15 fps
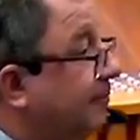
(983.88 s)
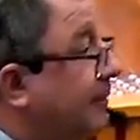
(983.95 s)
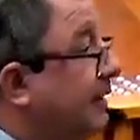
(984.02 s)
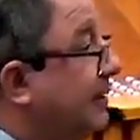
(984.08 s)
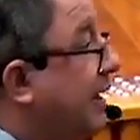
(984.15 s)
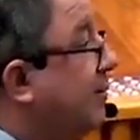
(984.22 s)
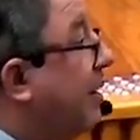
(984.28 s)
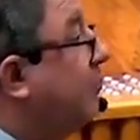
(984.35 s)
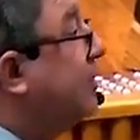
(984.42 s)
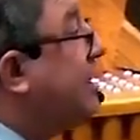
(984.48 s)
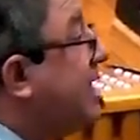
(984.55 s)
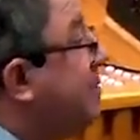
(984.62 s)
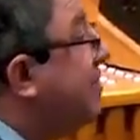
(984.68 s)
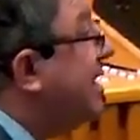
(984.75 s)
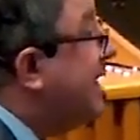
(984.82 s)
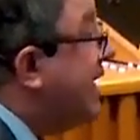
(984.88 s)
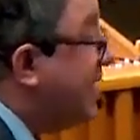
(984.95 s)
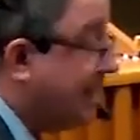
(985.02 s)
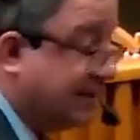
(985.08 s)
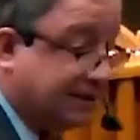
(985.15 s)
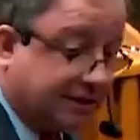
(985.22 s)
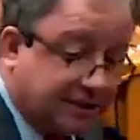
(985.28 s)
Então, a única
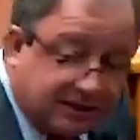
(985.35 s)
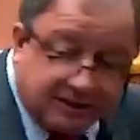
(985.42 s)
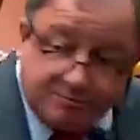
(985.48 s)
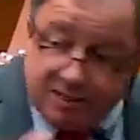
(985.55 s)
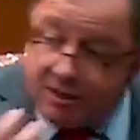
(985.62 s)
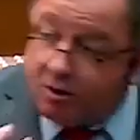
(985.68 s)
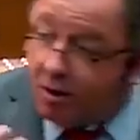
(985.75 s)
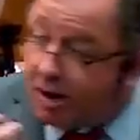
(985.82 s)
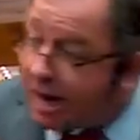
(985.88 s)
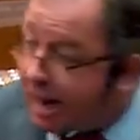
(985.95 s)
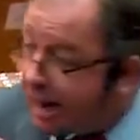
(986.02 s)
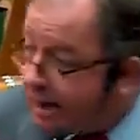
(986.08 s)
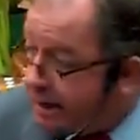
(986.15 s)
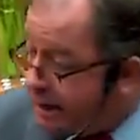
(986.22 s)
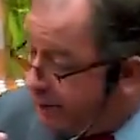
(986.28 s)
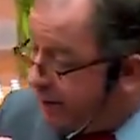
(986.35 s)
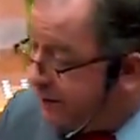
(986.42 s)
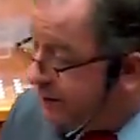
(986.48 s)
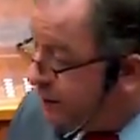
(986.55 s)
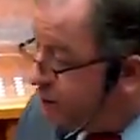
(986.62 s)
maneira de a gente melhorar a nossa